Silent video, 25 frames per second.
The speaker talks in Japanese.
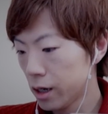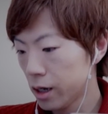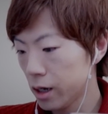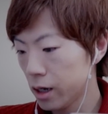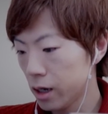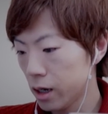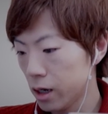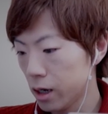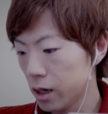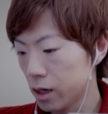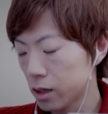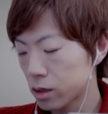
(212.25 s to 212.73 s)

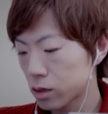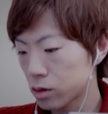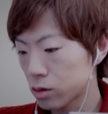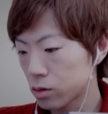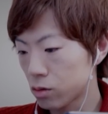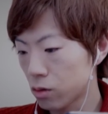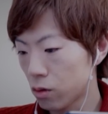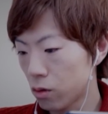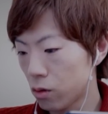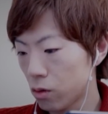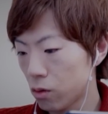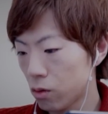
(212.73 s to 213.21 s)

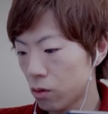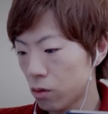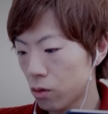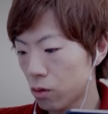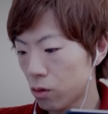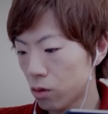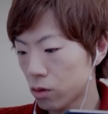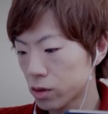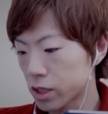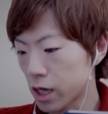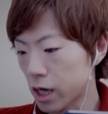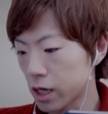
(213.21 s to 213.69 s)
えー、っ
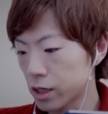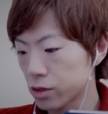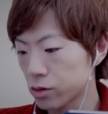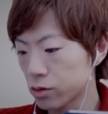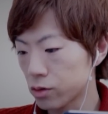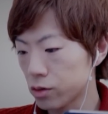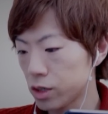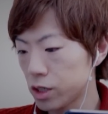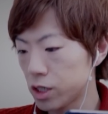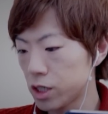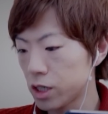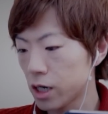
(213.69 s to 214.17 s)
と最初
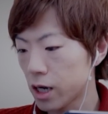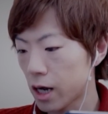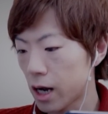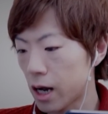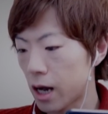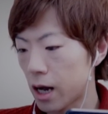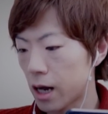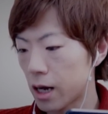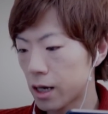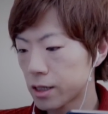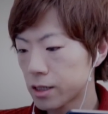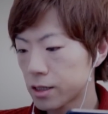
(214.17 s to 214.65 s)
の1
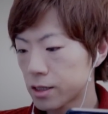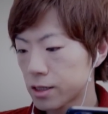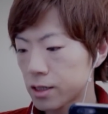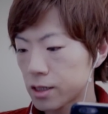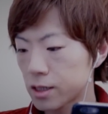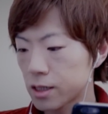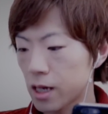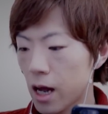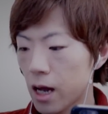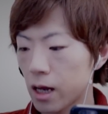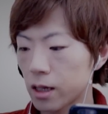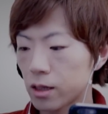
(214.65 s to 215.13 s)
が
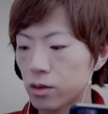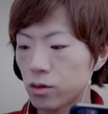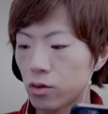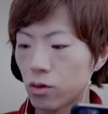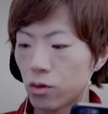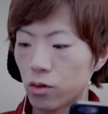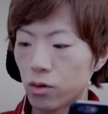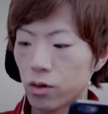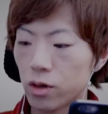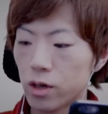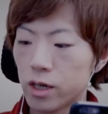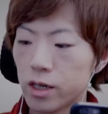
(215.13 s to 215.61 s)
3
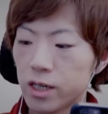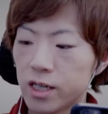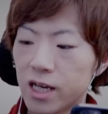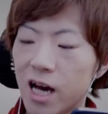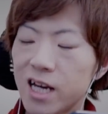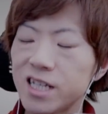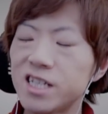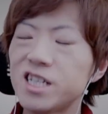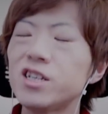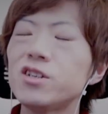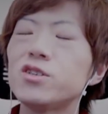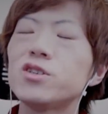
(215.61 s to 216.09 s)
の
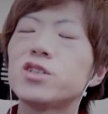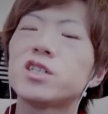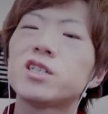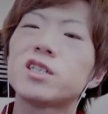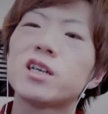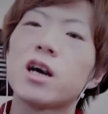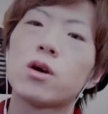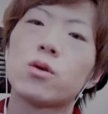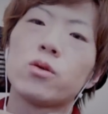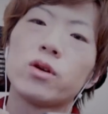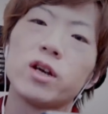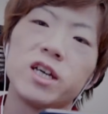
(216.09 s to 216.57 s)
矢
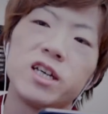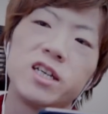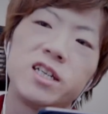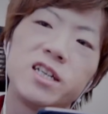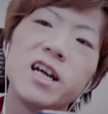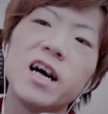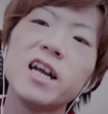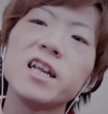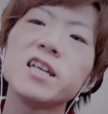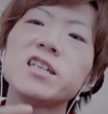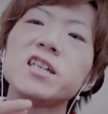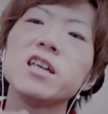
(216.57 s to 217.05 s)
印がこれ
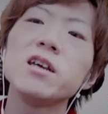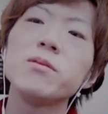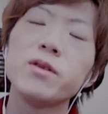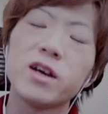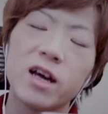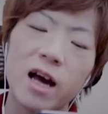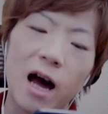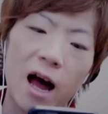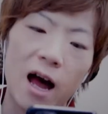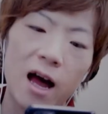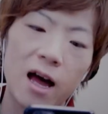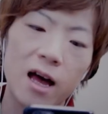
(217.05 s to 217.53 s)
左って意
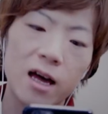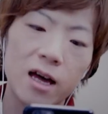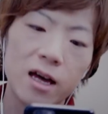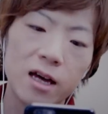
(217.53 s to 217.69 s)
味か